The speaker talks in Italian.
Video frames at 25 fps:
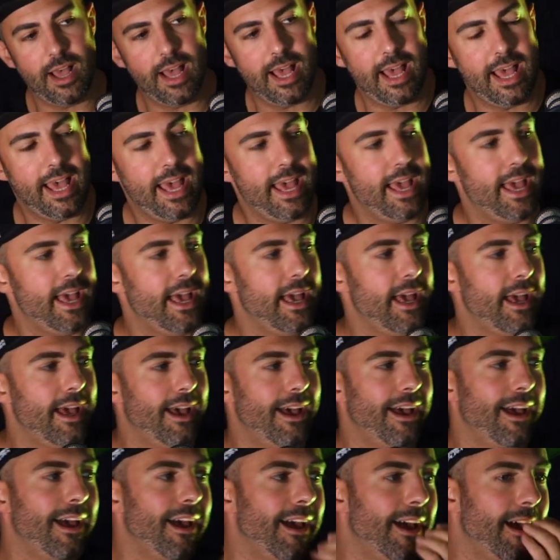E...
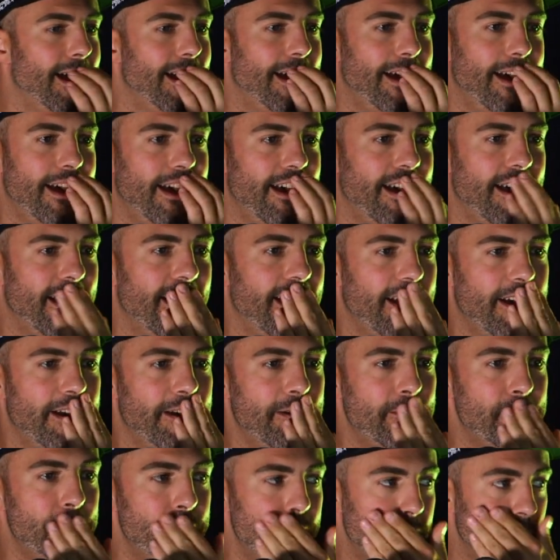
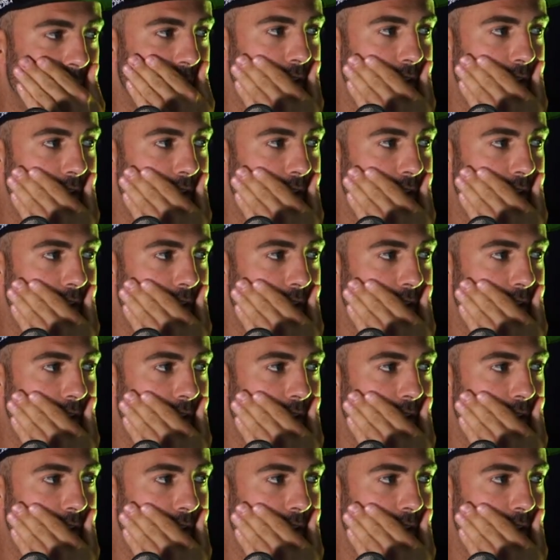Eh,